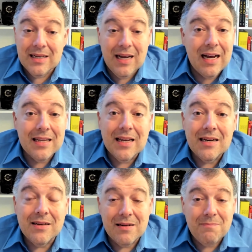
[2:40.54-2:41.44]
en
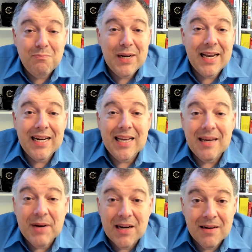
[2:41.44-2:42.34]
a plein les
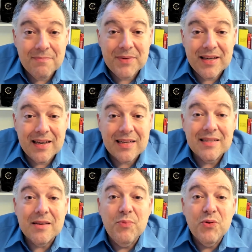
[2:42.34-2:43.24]
bras, puis
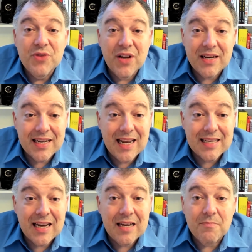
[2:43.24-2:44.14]
c'est plus où donner de la
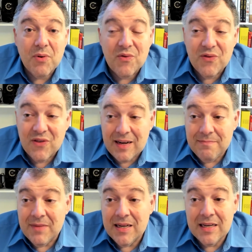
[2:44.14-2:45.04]
tête, pauvre
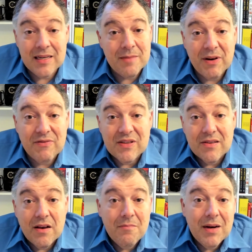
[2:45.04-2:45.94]
femme. Les
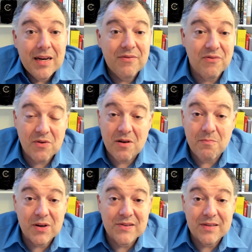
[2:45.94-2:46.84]
professeurs, ben, ils font le
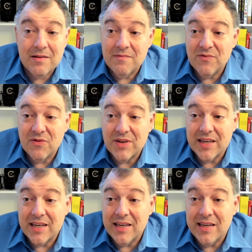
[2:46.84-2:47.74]
possible. Il faut
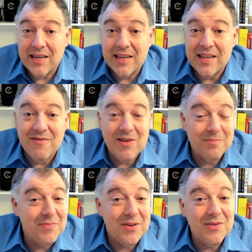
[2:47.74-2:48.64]
qu'ils
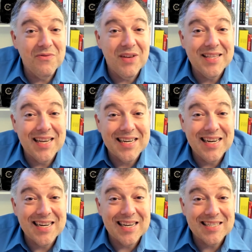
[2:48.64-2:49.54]
développent une nouvelle
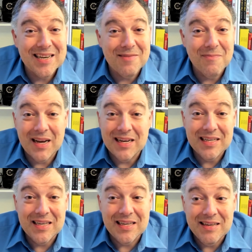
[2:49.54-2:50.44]
technique d'enseignement.
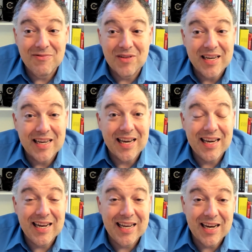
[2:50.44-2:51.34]
Il faut qu'ils
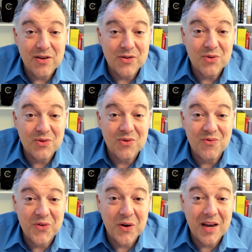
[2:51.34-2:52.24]
créent les ressources au
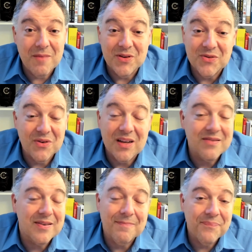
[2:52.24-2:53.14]
fur et à mesure, en
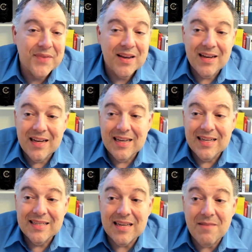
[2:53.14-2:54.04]
tout cas.
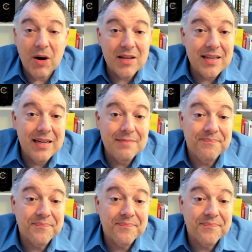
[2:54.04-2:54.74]
C'est le bordel